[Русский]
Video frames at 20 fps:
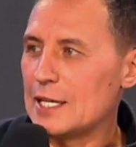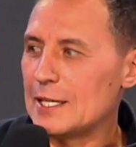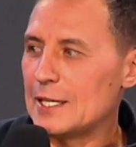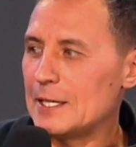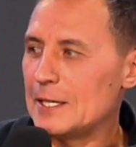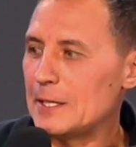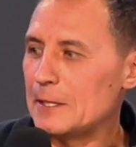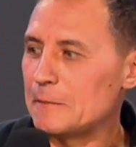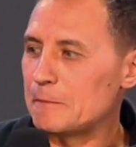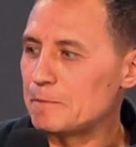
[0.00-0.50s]

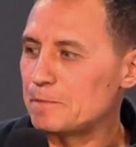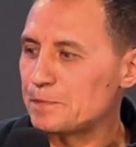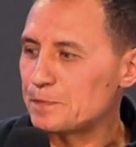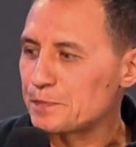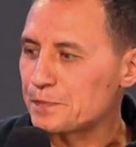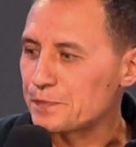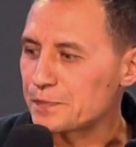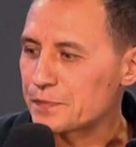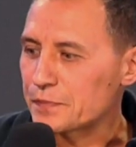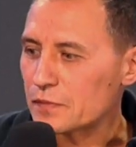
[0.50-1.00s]
И
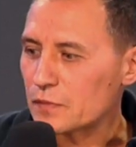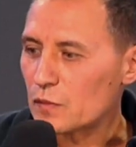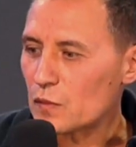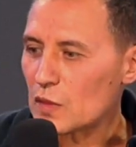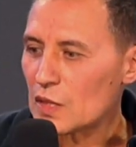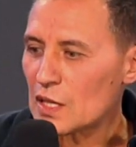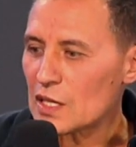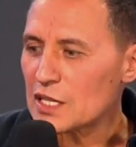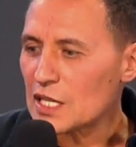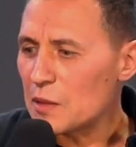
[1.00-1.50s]

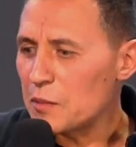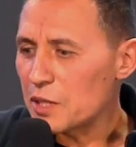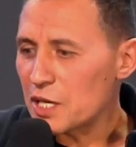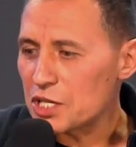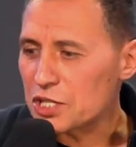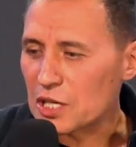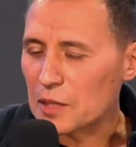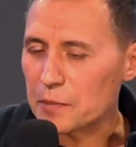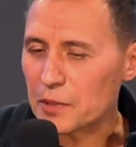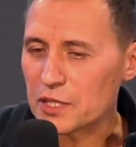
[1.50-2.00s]
там
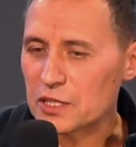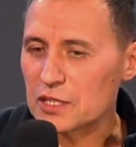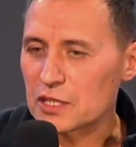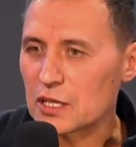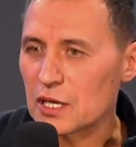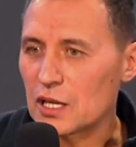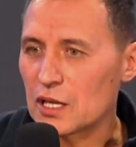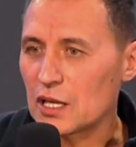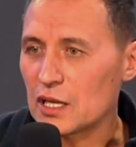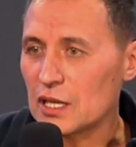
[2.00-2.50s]
речка
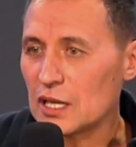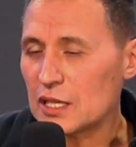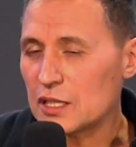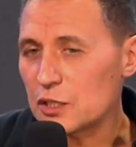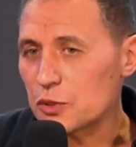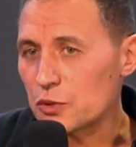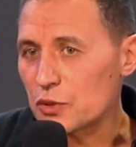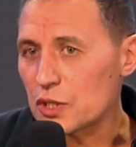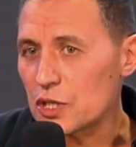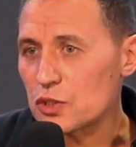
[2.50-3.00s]
протекала, и я
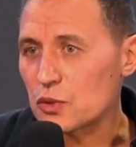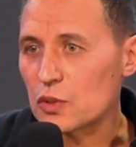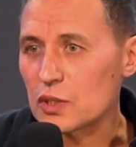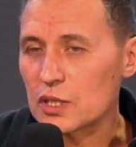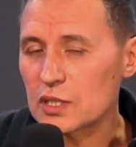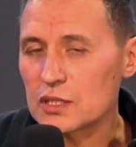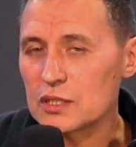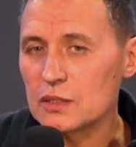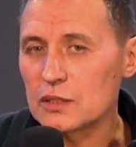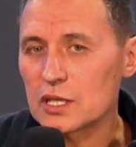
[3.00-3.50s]
на эту речку
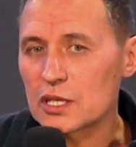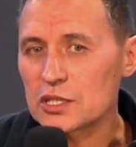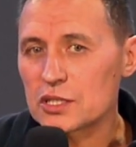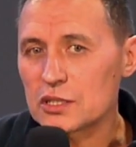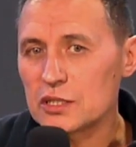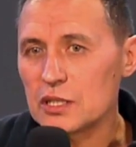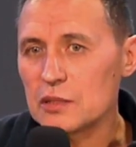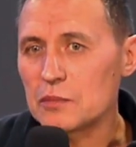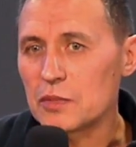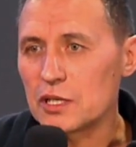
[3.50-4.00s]
ходил
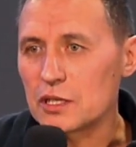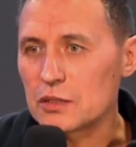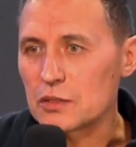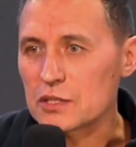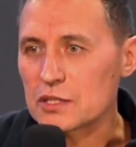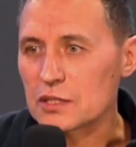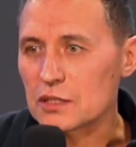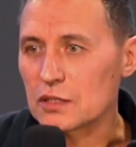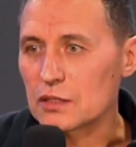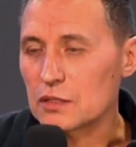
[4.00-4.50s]
каждый день,
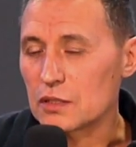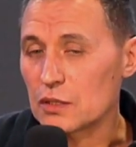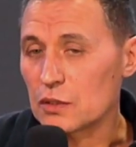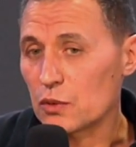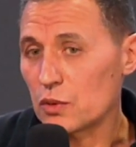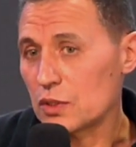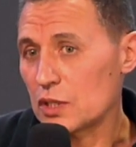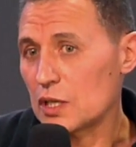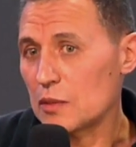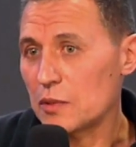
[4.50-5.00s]
молился. И
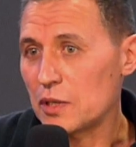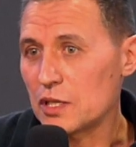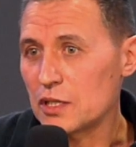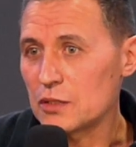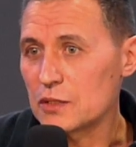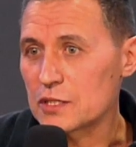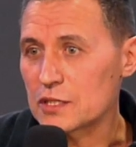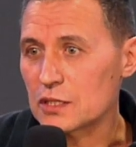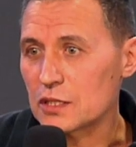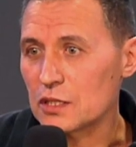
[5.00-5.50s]
вот я
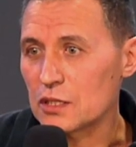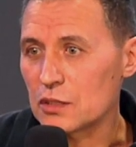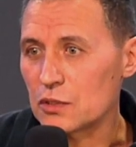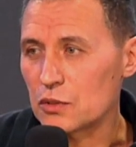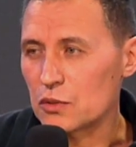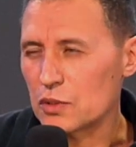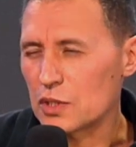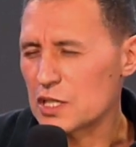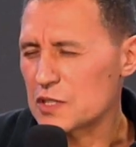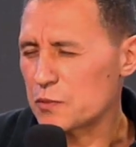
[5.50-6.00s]
молился, я
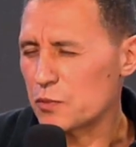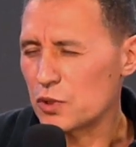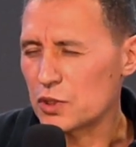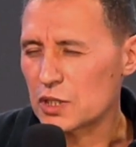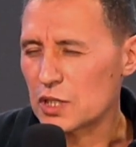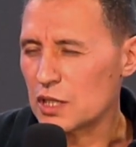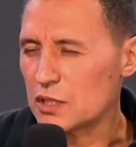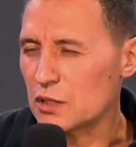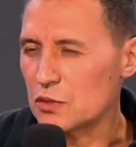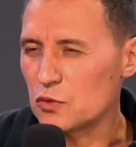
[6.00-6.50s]
говорю,
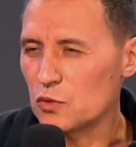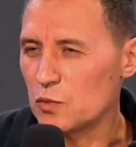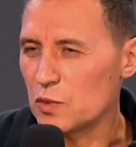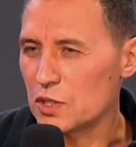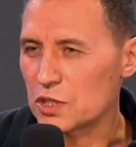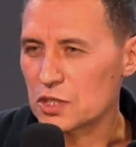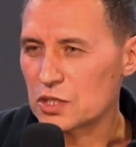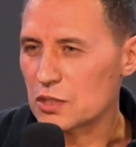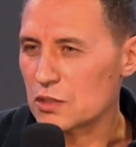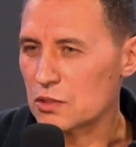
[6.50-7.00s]
Господь, как ты
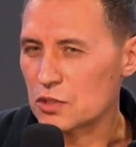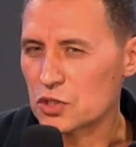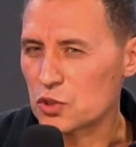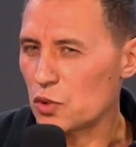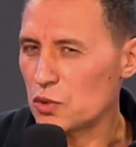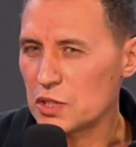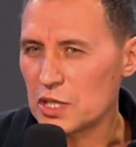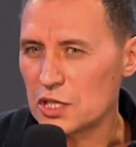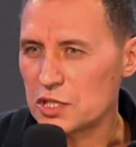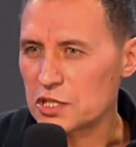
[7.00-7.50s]
думаешь,
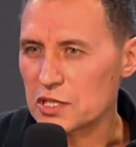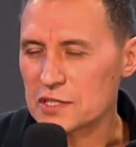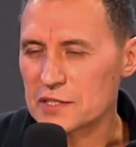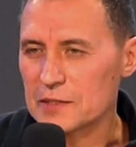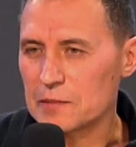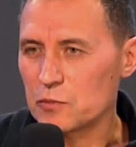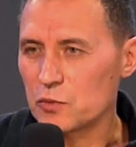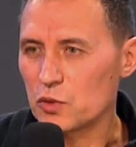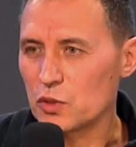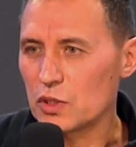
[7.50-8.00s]
что дальше
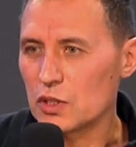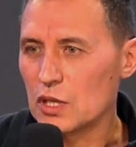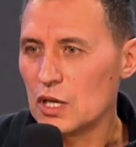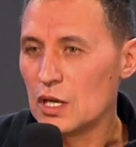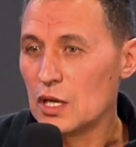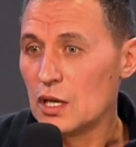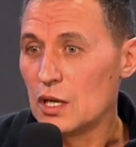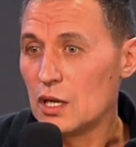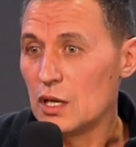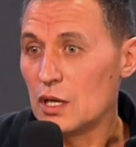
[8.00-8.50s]
со мной?
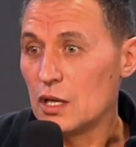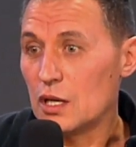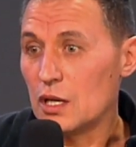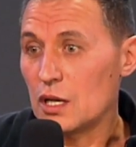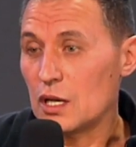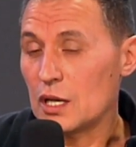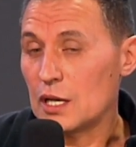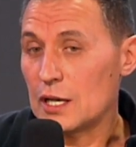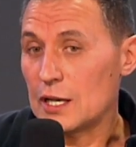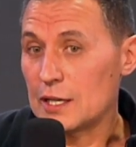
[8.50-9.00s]

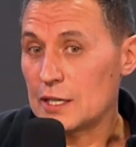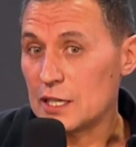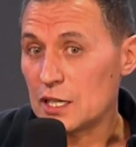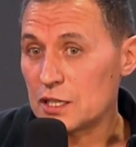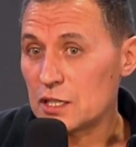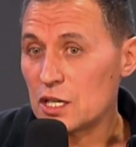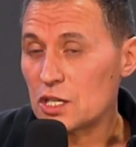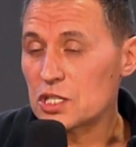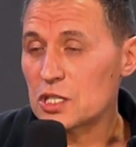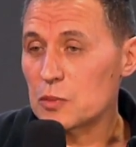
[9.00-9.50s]
А, и
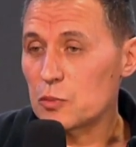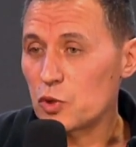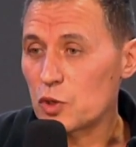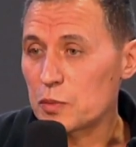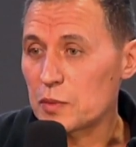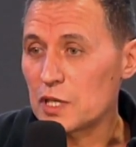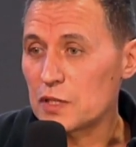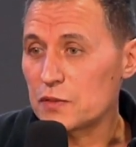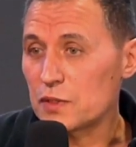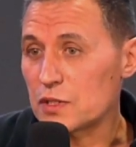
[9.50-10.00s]
однажды
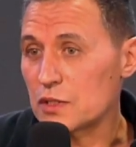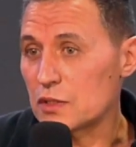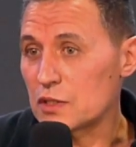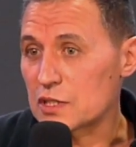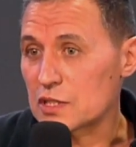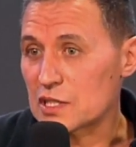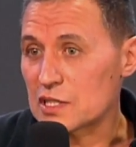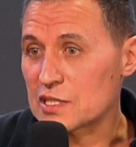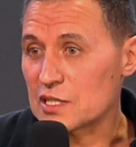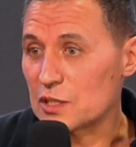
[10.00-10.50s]
Бог мне ответил и
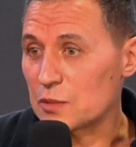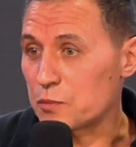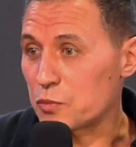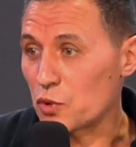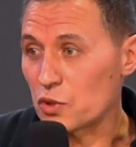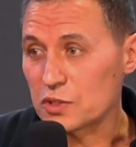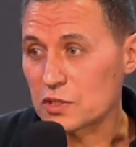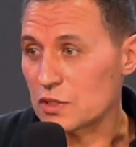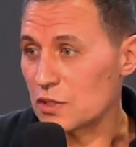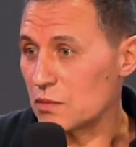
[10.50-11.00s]
сказал,
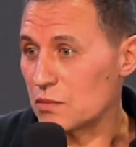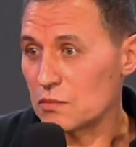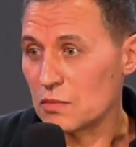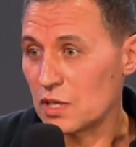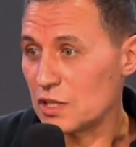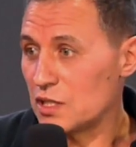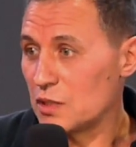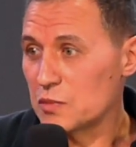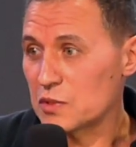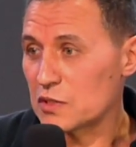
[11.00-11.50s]
просто
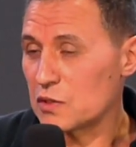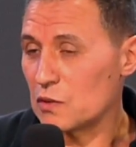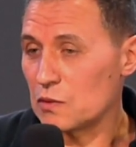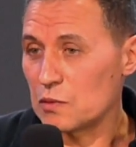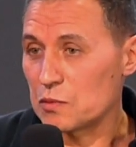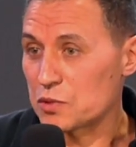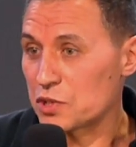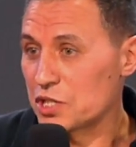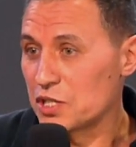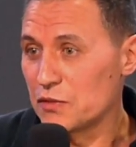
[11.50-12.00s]
одним
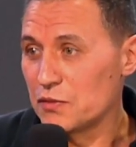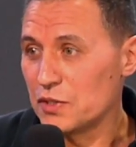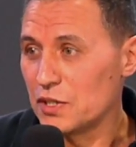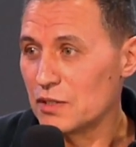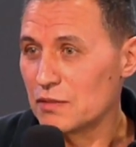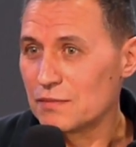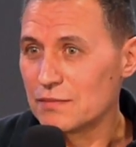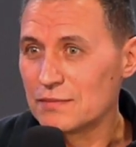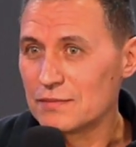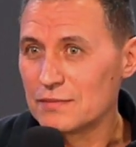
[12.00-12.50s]
словом,
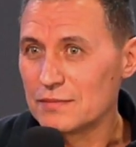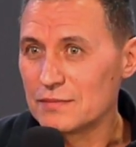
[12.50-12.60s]
живи.